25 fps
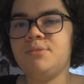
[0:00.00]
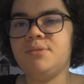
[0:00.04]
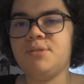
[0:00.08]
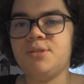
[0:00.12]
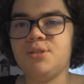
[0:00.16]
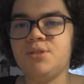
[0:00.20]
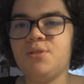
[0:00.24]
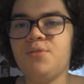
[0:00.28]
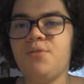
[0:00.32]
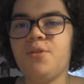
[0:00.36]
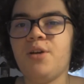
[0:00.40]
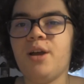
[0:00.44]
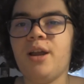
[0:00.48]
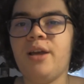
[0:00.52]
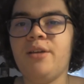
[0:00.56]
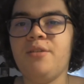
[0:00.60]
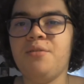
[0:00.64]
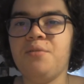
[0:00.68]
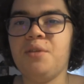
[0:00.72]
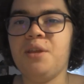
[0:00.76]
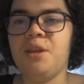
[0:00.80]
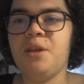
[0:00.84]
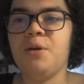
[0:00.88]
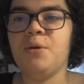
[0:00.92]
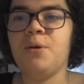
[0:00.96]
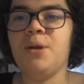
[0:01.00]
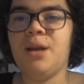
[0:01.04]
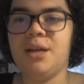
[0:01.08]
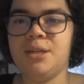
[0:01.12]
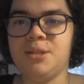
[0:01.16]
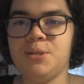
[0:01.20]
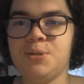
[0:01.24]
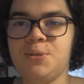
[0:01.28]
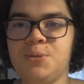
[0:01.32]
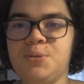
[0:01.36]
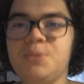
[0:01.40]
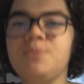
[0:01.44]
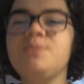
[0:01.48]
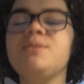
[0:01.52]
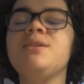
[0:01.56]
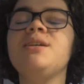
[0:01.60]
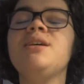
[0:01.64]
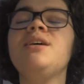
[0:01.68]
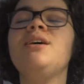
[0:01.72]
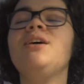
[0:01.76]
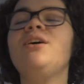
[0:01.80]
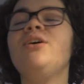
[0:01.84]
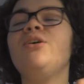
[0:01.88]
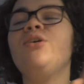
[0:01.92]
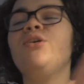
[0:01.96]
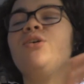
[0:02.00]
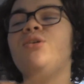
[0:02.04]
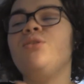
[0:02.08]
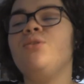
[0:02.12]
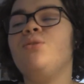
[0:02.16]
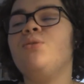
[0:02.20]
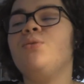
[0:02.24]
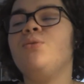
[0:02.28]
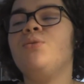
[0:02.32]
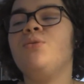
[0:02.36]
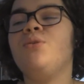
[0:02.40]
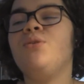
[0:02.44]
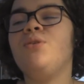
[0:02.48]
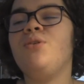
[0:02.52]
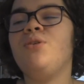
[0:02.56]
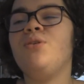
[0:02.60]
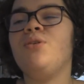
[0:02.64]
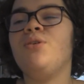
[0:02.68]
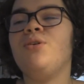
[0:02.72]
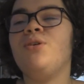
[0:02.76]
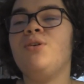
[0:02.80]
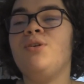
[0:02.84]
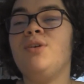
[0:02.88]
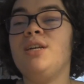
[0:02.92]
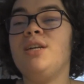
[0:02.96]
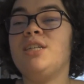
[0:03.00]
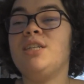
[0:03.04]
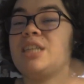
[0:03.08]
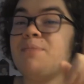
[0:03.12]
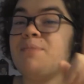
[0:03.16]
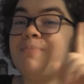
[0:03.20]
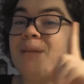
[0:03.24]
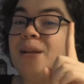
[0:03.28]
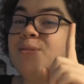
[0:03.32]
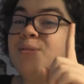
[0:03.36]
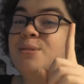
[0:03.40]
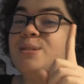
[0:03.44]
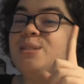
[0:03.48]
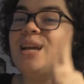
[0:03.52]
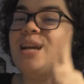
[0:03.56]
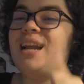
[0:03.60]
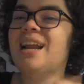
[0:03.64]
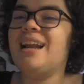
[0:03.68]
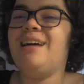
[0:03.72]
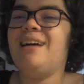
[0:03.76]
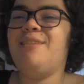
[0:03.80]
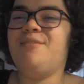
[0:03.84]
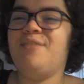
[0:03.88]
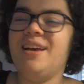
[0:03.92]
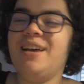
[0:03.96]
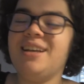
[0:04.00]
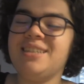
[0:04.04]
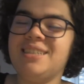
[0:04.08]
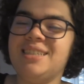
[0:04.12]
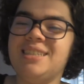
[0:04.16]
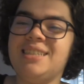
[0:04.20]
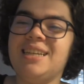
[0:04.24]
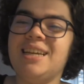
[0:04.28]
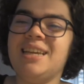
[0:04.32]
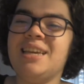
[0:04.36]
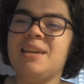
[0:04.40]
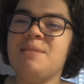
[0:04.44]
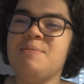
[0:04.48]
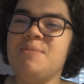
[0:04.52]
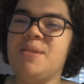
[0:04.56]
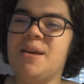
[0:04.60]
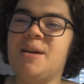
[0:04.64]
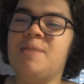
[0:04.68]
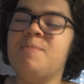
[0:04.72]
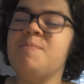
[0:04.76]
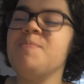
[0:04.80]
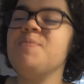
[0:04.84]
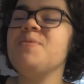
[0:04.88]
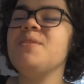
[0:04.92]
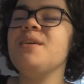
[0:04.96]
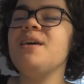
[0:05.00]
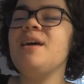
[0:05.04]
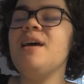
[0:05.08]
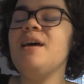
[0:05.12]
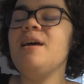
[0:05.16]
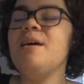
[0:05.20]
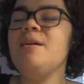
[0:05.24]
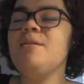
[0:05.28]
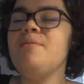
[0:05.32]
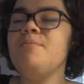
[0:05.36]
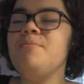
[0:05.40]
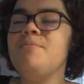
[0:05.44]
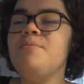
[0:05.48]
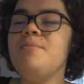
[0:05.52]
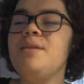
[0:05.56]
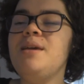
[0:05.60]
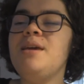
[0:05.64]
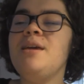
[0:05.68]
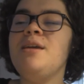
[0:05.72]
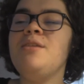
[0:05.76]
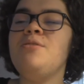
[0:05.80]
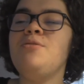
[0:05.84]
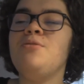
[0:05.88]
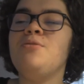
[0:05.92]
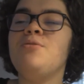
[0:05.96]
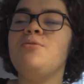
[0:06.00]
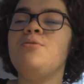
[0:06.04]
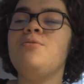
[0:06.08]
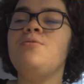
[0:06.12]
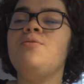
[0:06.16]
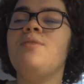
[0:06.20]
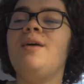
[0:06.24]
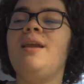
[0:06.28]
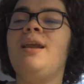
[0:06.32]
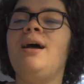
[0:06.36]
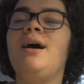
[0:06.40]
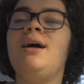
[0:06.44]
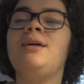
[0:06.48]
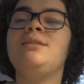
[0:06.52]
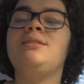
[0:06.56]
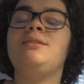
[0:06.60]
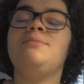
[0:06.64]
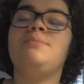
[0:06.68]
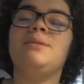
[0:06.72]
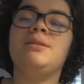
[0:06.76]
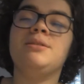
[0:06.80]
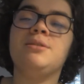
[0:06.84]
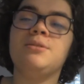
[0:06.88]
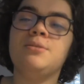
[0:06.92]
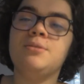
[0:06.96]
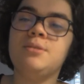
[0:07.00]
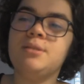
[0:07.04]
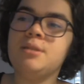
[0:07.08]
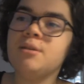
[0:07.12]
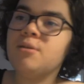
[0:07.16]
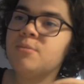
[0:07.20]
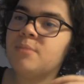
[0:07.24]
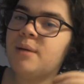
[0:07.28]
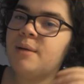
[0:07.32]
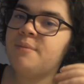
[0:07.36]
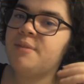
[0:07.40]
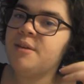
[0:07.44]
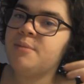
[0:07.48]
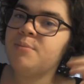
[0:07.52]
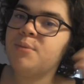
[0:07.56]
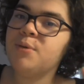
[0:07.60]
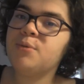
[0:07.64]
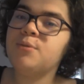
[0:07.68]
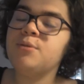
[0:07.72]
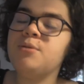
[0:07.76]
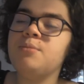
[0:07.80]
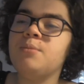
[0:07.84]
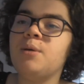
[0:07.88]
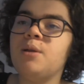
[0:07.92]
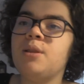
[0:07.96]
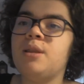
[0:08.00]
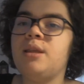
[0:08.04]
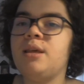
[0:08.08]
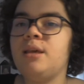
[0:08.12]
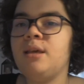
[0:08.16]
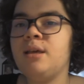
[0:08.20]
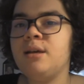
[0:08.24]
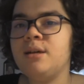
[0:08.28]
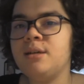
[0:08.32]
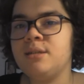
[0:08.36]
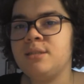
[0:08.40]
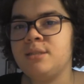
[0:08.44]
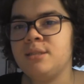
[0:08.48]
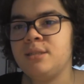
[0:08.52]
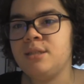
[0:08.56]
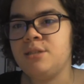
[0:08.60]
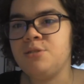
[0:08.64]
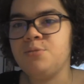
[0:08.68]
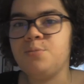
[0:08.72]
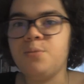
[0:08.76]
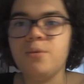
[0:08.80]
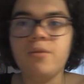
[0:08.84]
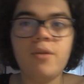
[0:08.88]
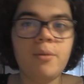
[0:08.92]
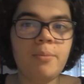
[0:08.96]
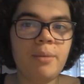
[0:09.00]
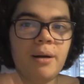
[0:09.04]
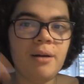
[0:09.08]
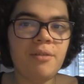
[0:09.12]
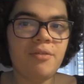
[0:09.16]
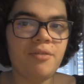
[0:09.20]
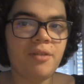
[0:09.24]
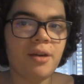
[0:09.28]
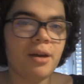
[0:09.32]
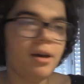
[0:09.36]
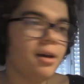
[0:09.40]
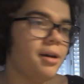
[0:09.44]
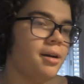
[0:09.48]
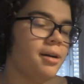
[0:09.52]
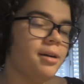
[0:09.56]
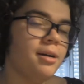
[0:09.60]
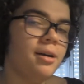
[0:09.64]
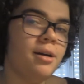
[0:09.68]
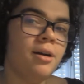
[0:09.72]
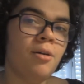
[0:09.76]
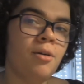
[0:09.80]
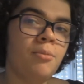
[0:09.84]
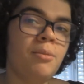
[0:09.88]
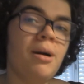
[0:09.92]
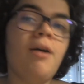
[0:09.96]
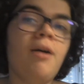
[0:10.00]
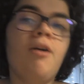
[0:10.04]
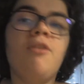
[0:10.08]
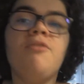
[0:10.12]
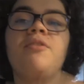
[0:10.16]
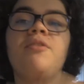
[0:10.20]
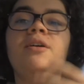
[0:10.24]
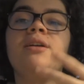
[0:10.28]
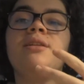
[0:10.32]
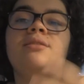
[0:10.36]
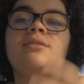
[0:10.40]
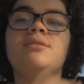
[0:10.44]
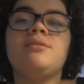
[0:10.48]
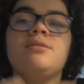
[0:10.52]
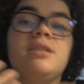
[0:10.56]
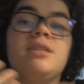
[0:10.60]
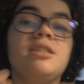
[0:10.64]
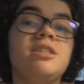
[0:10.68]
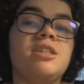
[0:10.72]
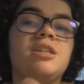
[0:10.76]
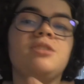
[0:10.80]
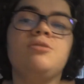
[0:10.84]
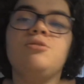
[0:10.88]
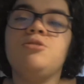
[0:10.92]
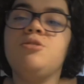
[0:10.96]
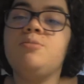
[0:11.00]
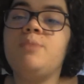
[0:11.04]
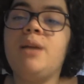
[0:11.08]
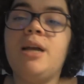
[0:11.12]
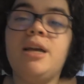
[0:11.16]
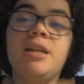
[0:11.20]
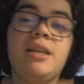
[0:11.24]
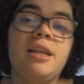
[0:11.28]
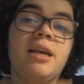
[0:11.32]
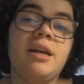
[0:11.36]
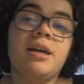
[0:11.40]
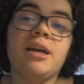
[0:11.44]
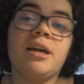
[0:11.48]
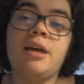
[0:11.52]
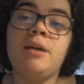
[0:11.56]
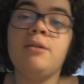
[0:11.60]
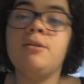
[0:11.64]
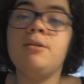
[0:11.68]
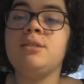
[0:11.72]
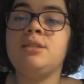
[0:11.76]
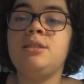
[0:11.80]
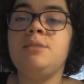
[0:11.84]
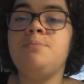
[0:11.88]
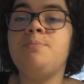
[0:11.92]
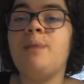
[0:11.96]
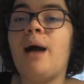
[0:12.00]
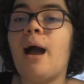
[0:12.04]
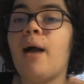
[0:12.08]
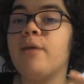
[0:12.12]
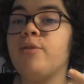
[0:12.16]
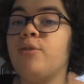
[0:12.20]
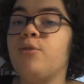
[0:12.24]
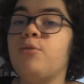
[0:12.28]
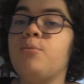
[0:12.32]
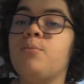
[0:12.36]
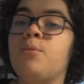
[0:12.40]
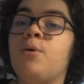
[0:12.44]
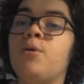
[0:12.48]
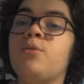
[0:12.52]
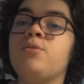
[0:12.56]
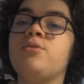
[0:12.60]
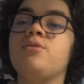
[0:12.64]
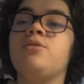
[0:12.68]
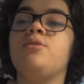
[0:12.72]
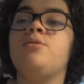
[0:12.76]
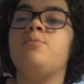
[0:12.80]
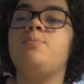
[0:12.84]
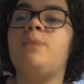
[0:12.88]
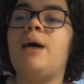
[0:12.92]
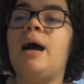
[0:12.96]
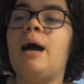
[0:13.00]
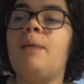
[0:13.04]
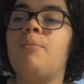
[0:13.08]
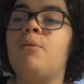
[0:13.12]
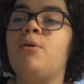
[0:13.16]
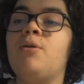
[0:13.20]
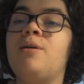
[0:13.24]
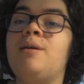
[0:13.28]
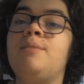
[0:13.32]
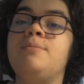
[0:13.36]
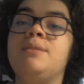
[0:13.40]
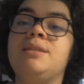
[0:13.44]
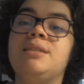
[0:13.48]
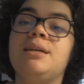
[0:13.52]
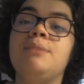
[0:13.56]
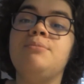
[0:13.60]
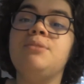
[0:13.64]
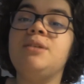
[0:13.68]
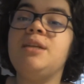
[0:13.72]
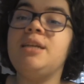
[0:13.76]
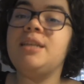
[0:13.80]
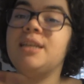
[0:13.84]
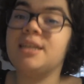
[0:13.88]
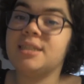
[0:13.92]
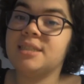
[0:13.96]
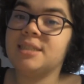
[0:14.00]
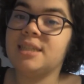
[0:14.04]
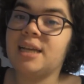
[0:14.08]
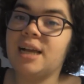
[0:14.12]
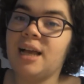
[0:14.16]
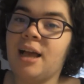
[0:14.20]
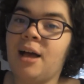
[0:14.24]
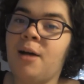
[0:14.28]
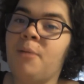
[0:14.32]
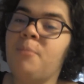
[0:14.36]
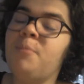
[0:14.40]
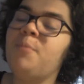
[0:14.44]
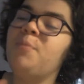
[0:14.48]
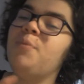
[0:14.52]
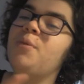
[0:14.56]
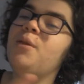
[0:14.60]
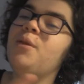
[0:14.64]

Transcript: je ferai une vidéo là-dessus. Donc, euh, et je serai pas toute seule à la faire, c'est ça qui est bien. Mais du coup, voilà, c'est parce que aussi on m'avait beaucoup demandé euh, si tu pouvais pas faire. Euh, en fait, cette chaîne YouTube elle a été créée aussi par demande par rapport à mes abonnés d'Instagram.